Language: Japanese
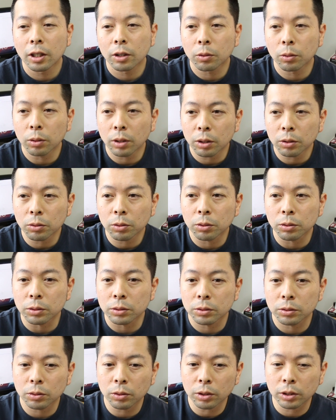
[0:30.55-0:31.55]
これの
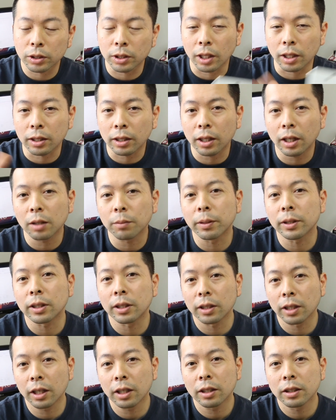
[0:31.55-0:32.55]
すごいでっかいま
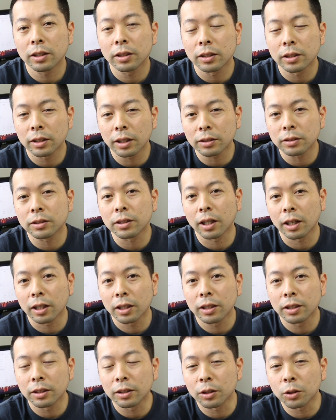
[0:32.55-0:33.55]
たねやつが
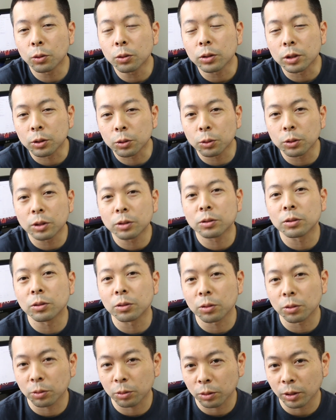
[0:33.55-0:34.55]
日本に上陸す
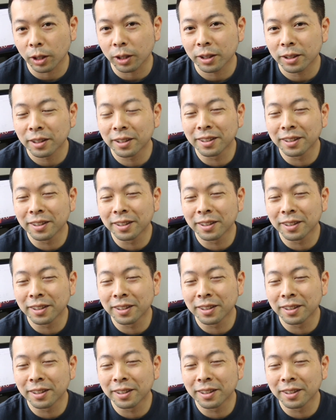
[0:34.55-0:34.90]
るということで